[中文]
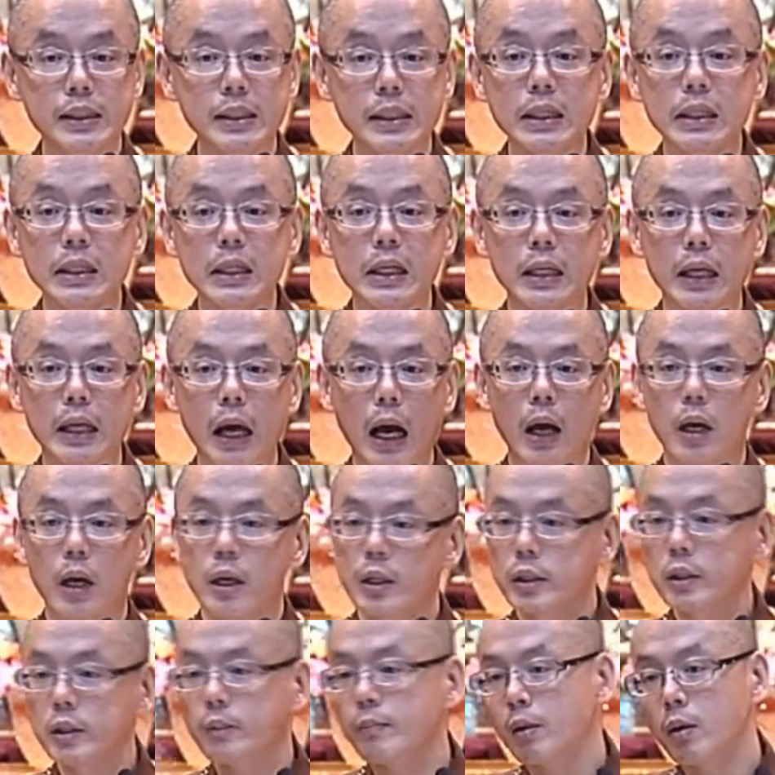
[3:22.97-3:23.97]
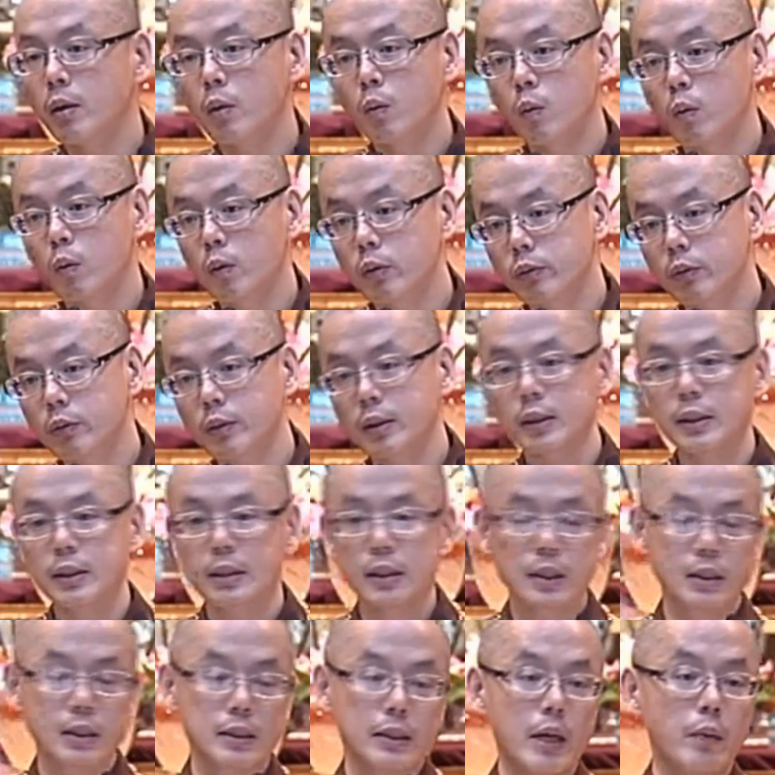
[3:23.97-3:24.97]
心里啊是没有过去、
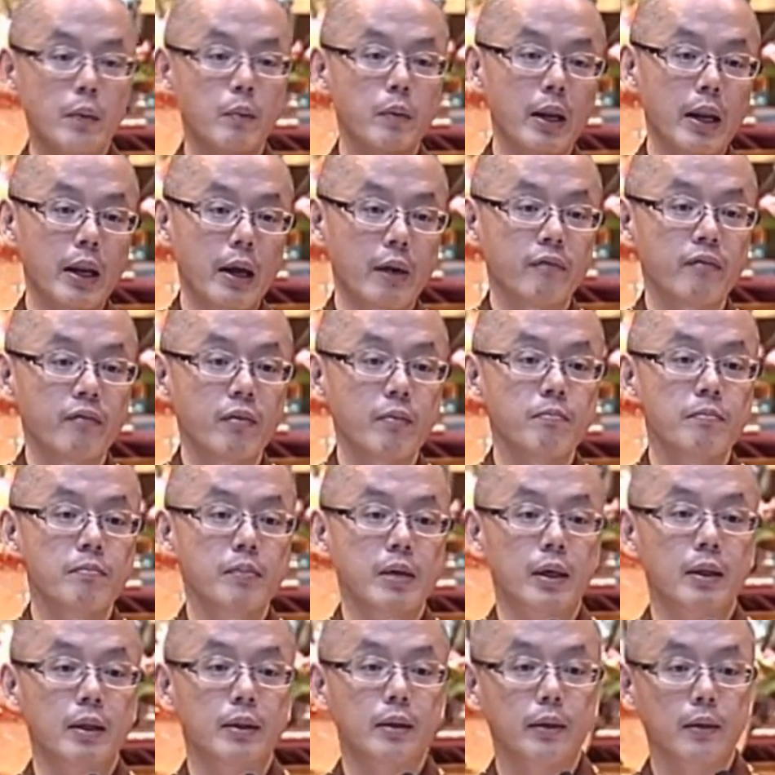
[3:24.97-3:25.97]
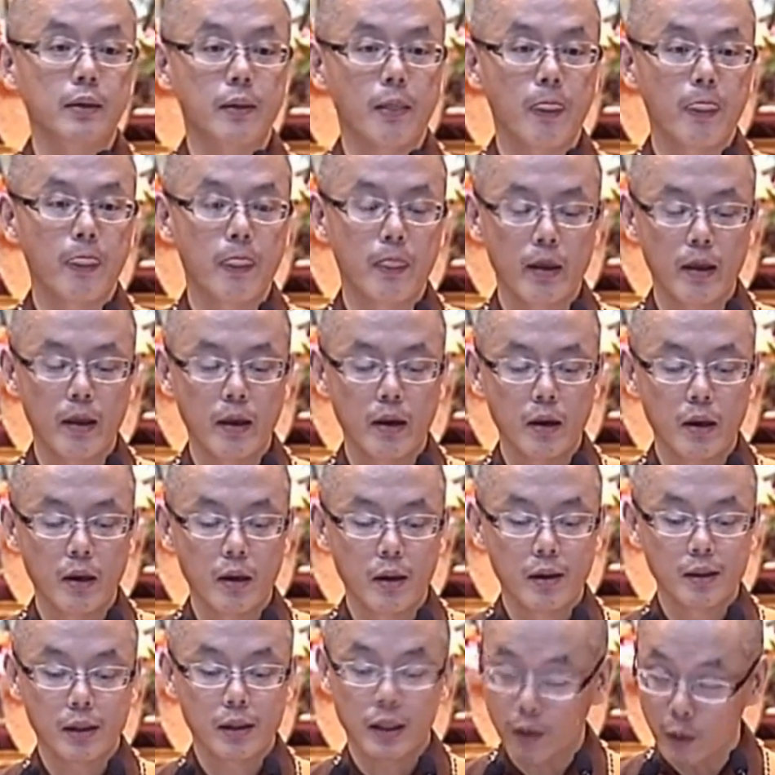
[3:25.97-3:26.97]
现在、未来分别的。
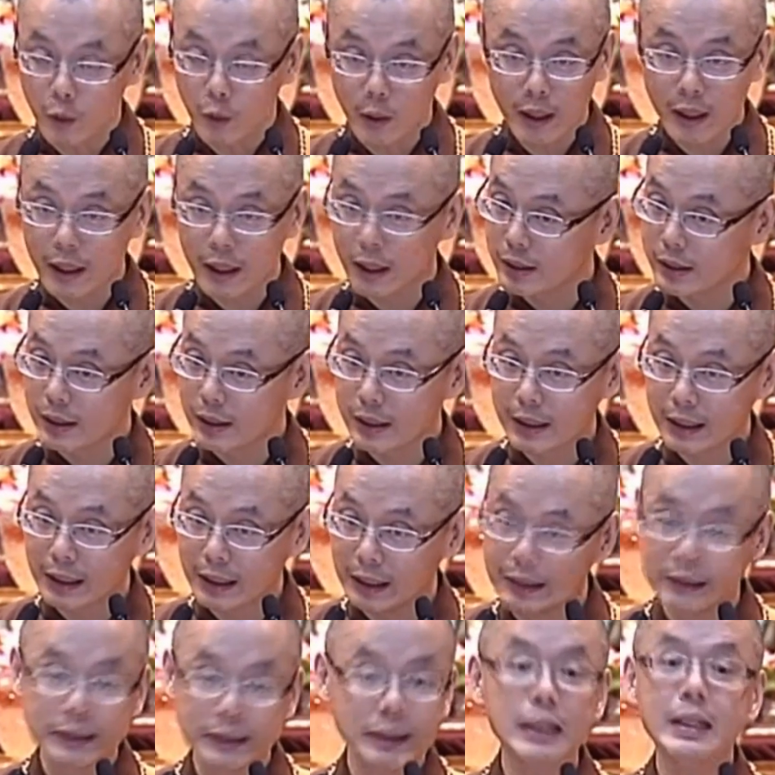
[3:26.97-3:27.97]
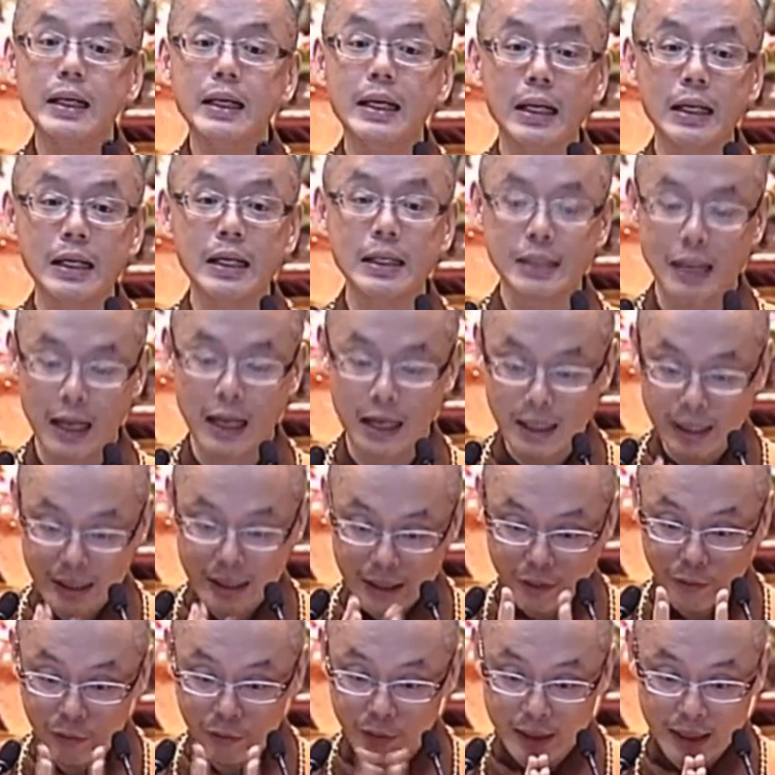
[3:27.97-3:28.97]
甚至我很肯定的跟你讲，
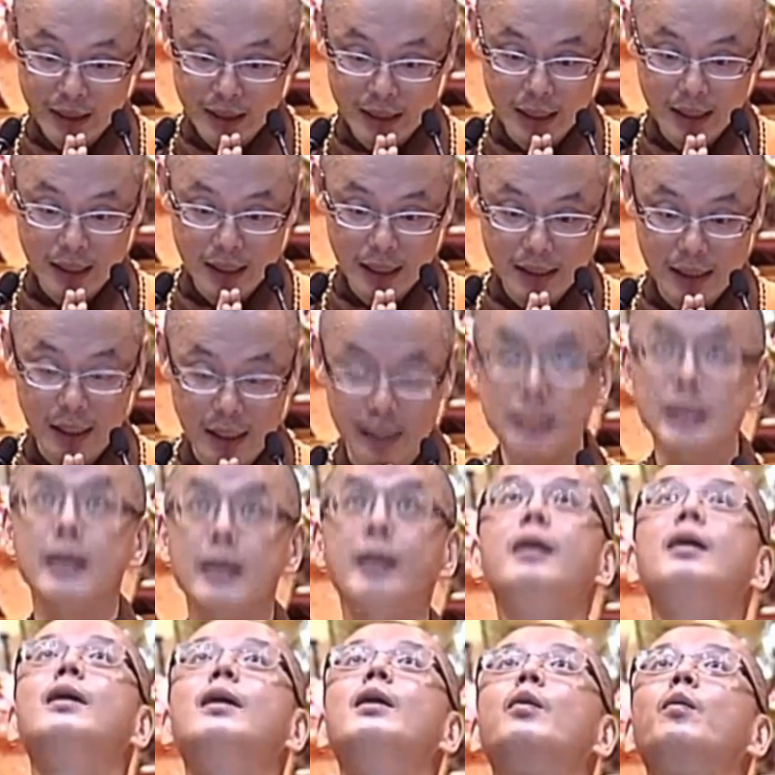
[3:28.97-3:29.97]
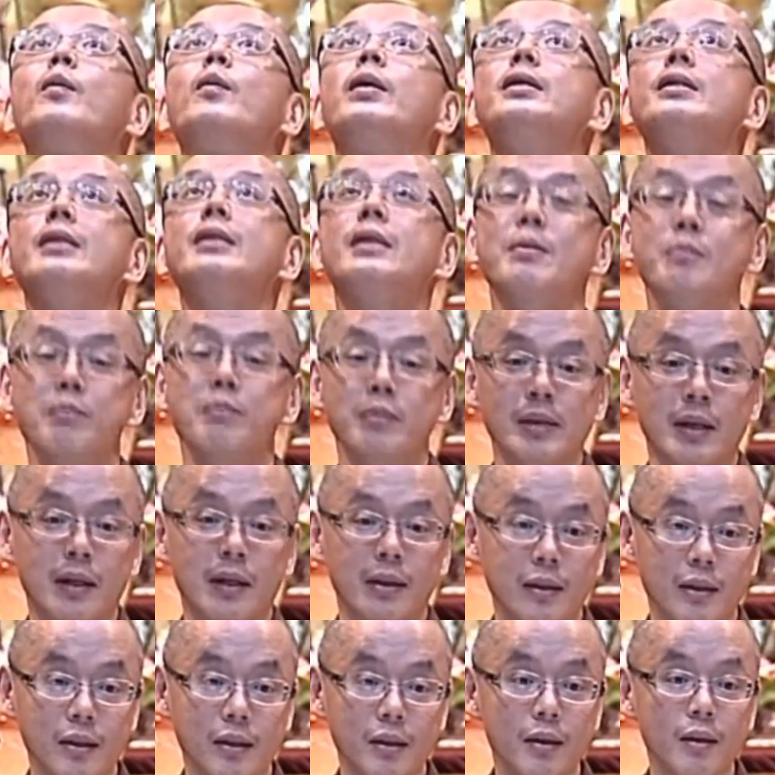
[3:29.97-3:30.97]
师父现在在讲经，观世音菩
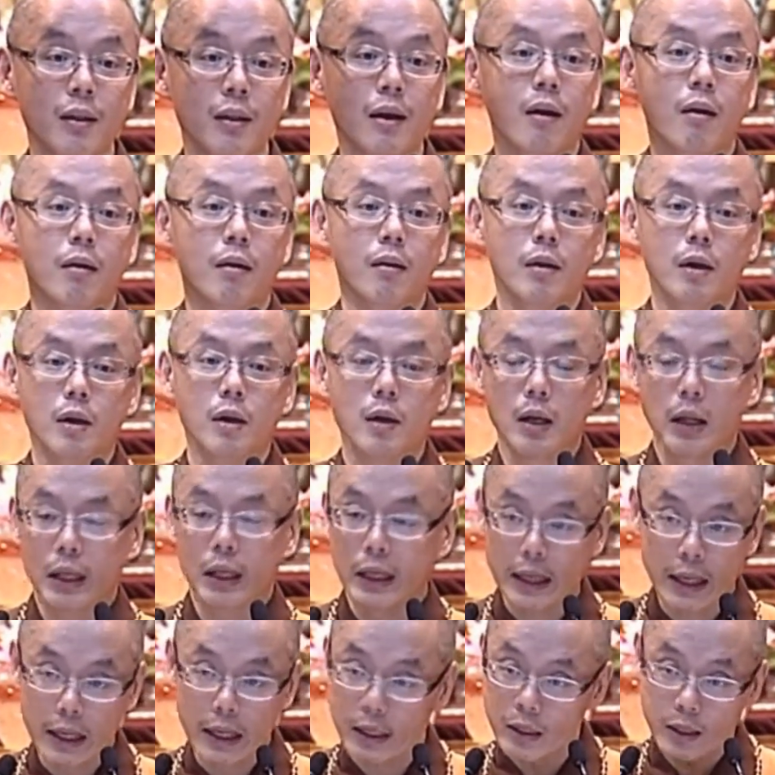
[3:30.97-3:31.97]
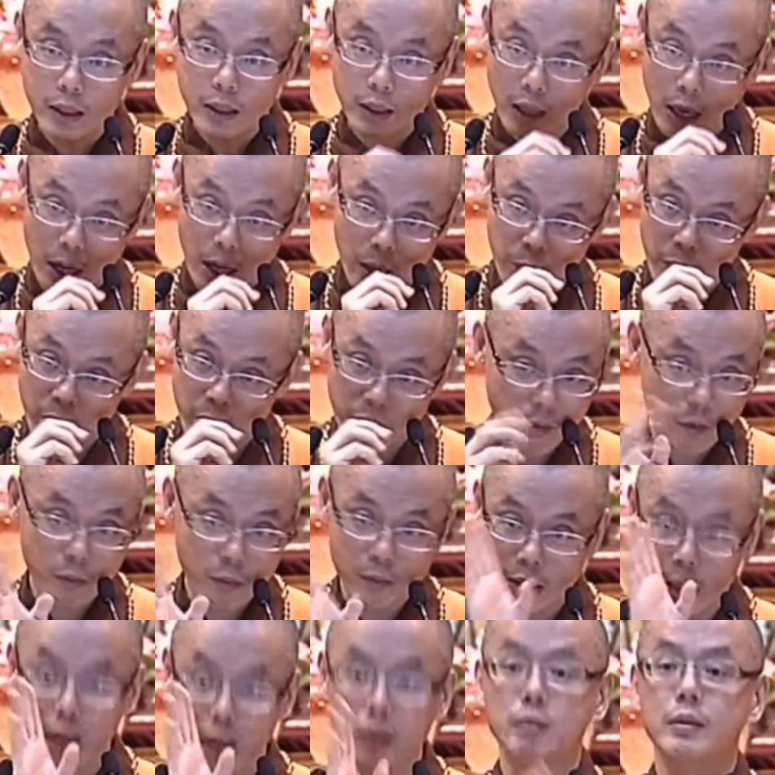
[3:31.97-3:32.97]
萨也听得到，莲池海会佛
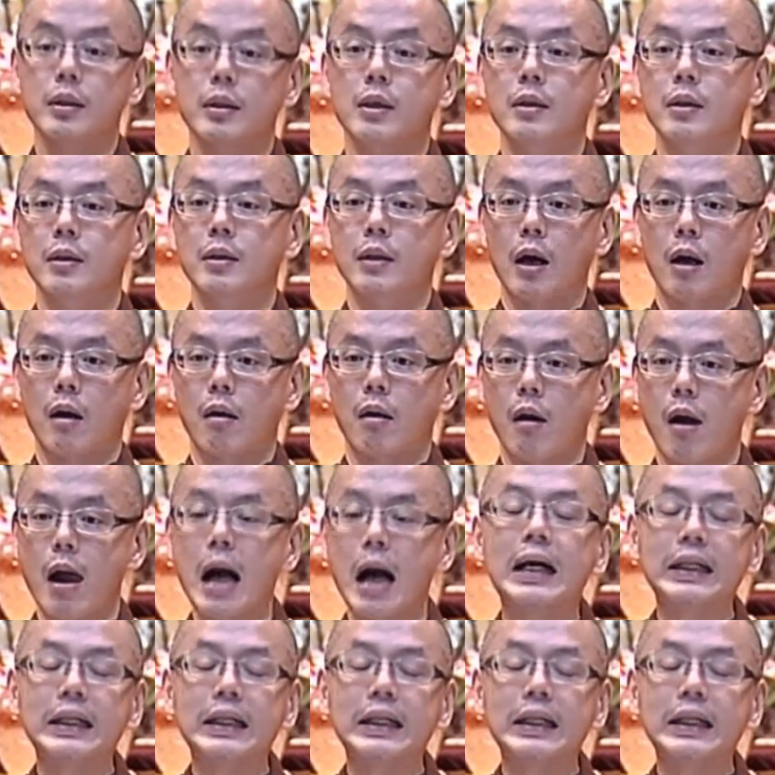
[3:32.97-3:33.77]
菩萨都听得到，